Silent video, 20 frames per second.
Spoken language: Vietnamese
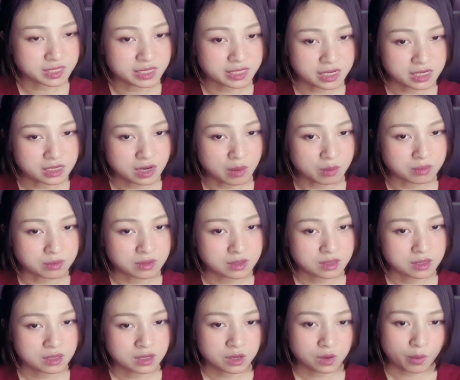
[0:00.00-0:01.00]
kích động
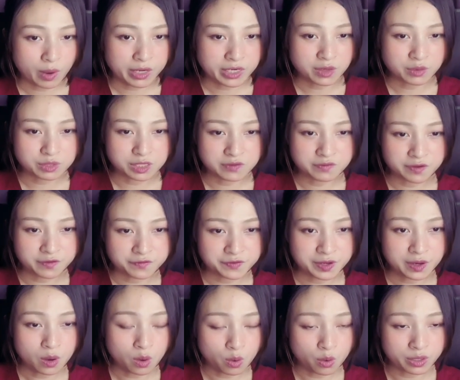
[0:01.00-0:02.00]
quay đầu nhìn về phía
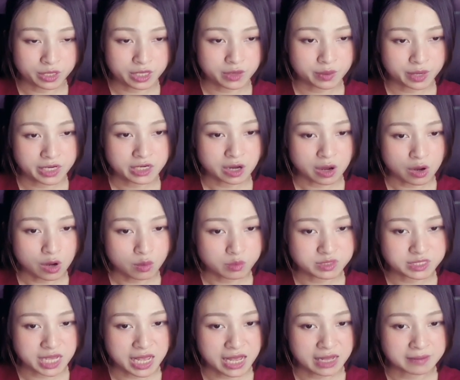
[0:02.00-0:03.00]
hổ kiều cách đó không
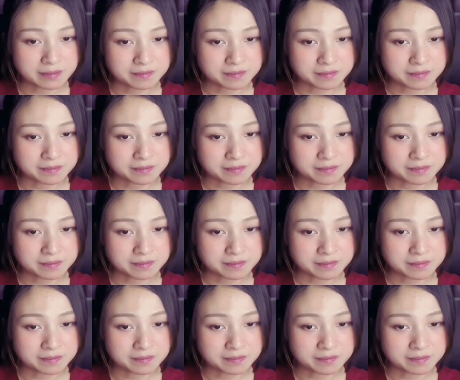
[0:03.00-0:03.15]
xa